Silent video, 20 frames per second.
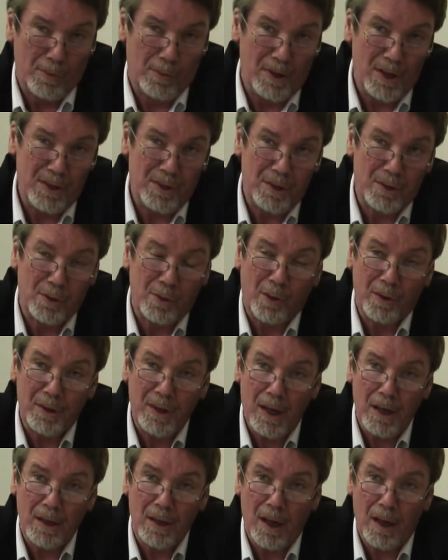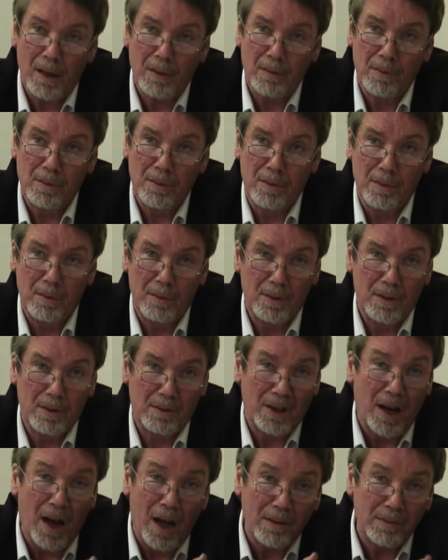les historiens gardent euh,
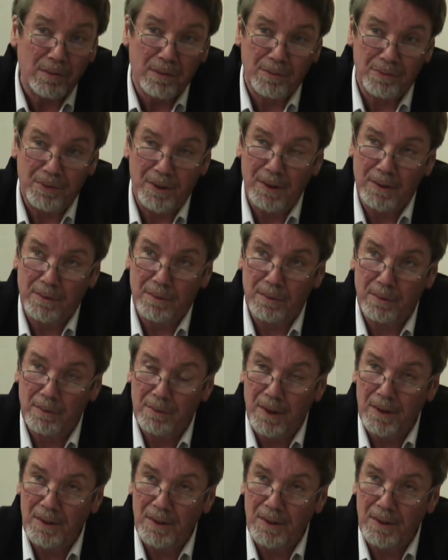trace, en fait,